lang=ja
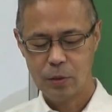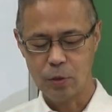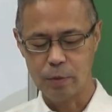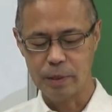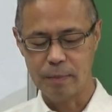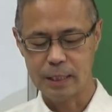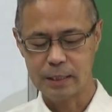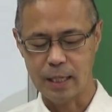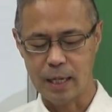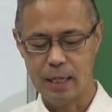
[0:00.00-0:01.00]
今日見ま
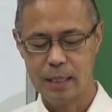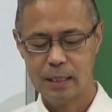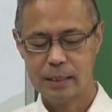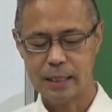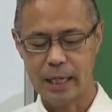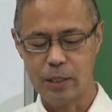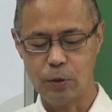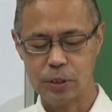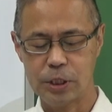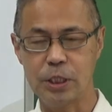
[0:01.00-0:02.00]
した
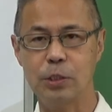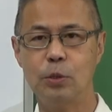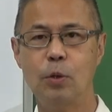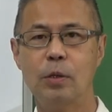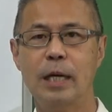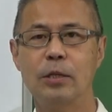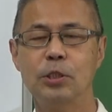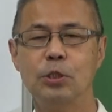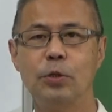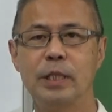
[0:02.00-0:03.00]
サイロキシンと
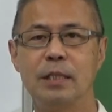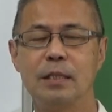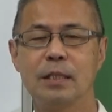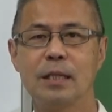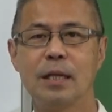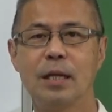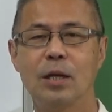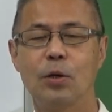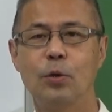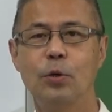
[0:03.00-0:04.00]
カルシトニン
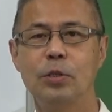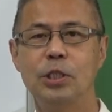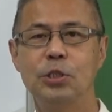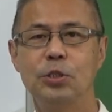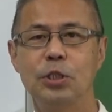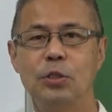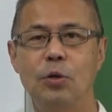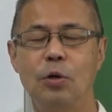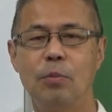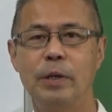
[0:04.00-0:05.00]
この2種類
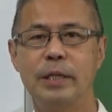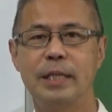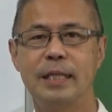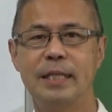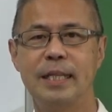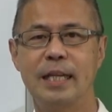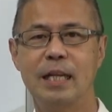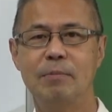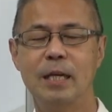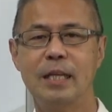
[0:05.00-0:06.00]
を覚えていただけ
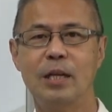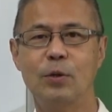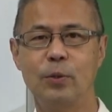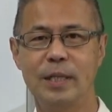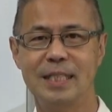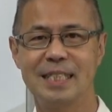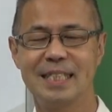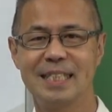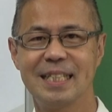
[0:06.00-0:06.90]
れば結構です